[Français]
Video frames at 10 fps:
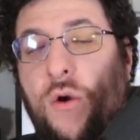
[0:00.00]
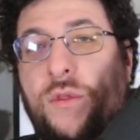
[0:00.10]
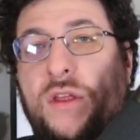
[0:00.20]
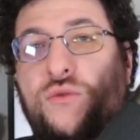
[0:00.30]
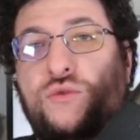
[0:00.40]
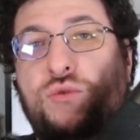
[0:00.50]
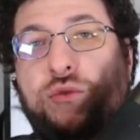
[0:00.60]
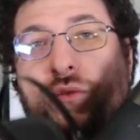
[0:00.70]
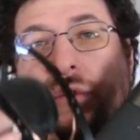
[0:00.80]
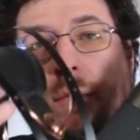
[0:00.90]
On a
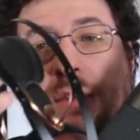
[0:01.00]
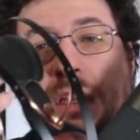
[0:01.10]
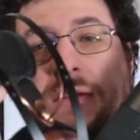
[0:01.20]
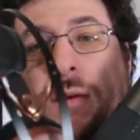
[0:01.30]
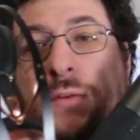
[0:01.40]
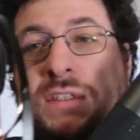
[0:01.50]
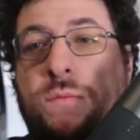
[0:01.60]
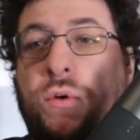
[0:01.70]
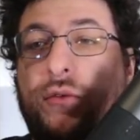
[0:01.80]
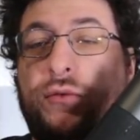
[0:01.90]
toujours donc bien évidemment
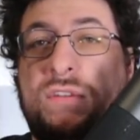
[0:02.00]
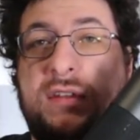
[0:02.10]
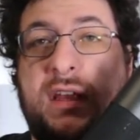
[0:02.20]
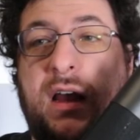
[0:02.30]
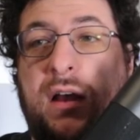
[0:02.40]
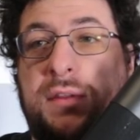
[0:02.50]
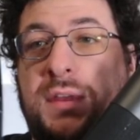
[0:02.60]
cette bande, donc c'est euh,